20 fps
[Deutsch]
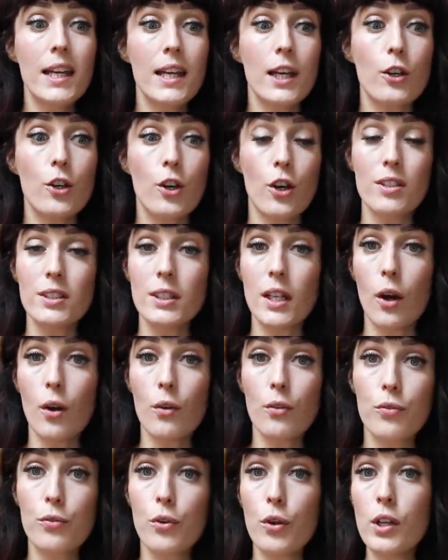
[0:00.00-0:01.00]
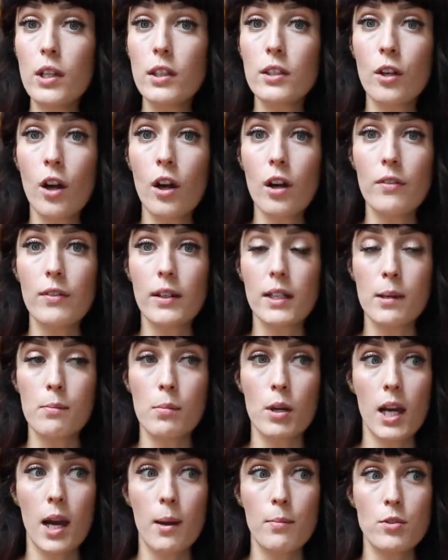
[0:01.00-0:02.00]
Ihr könnt die auch füllen noch, wenn ihr
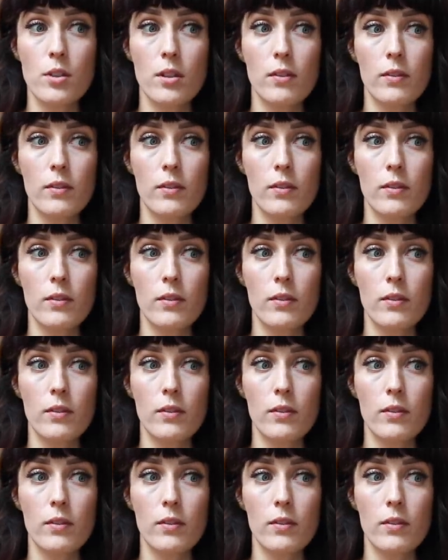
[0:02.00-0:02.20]
Bock habt,